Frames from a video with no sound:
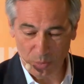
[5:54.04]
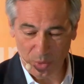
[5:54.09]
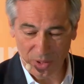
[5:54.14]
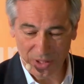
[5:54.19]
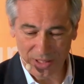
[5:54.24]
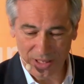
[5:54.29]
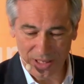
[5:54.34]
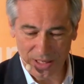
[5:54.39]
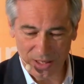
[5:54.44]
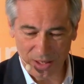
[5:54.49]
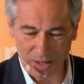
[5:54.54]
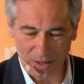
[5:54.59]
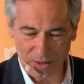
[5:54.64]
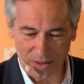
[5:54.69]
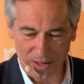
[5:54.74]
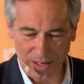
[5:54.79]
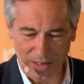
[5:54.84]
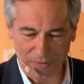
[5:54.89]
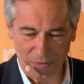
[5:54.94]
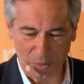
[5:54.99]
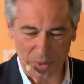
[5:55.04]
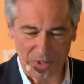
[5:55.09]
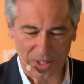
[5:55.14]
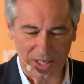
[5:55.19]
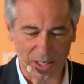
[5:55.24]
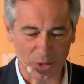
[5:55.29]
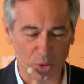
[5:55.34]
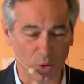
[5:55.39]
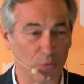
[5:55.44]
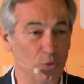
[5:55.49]
moins de 10 ans, l'informatique
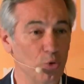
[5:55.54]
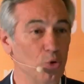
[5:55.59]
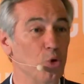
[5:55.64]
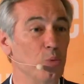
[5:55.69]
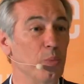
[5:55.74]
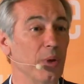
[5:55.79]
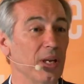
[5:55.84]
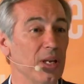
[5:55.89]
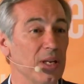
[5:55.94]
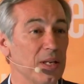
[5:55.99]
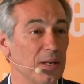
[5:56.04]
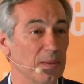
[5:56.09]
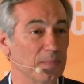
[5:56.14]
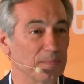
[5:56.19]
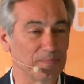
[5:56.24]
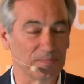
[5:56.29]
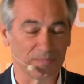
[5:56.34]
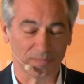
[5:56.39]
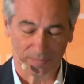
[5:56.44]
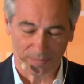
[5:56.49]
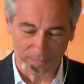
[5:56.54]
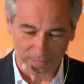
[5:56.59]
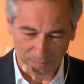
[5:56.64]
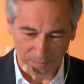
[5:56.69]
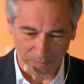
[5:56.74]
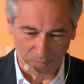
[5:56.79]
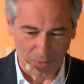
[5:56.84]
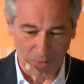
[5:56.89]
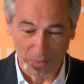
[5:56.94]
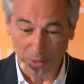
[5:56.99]
est devenue numérique,
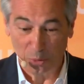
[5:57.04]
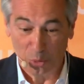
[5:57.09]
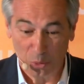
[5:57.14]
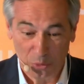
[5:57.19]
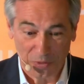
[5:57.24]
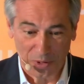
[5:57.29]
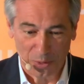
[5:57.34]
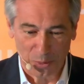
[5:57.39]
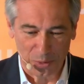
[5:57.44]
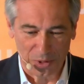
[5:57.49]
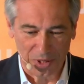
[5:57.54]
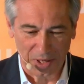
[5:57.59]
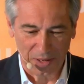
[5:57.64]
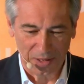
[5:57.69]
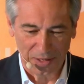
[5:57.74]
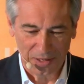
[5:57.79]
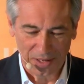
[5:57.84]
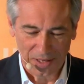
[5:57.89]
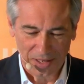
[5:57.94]
on a tous vécu ça,